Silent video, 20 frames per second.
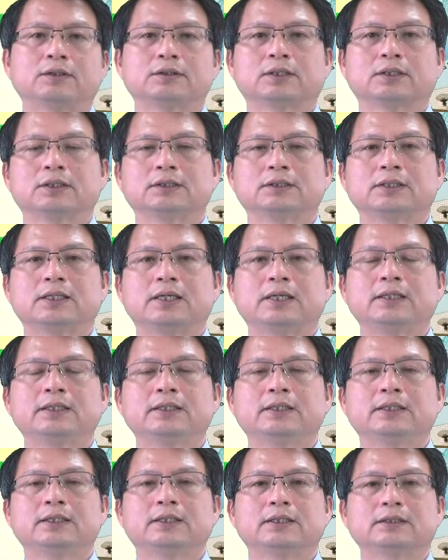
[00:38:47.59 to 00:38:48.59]
可能呢
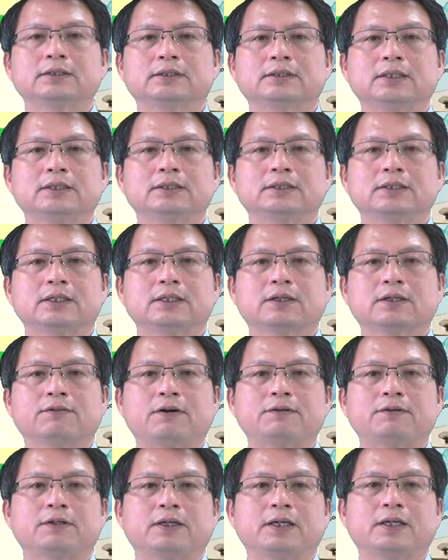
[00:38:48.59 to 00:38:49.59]
啊这这个
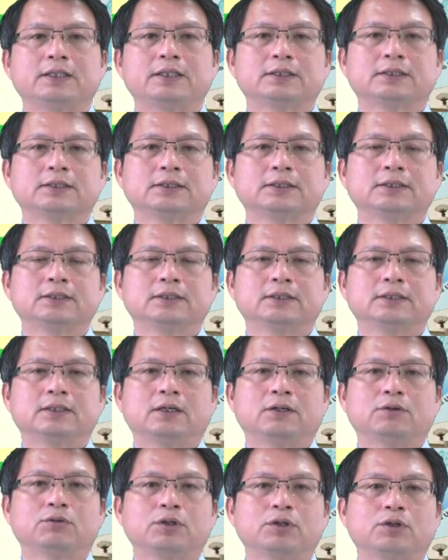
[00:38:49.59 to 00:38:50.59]
方法也是
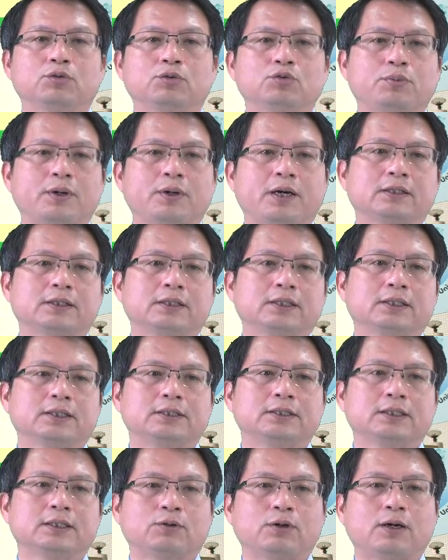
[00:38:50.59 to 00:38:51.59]
啊会有误判的一个
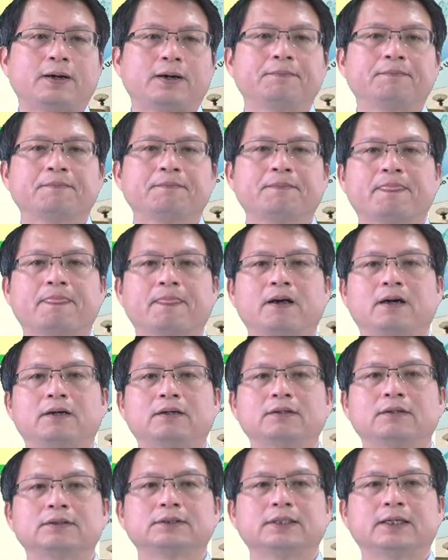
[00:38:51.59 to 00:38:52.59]
情况
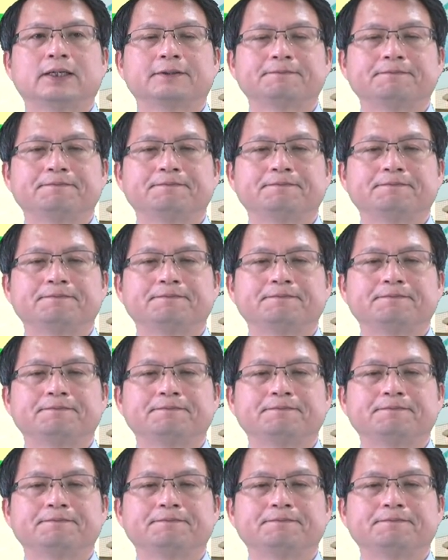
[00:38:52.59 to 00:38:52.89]
啊，这样。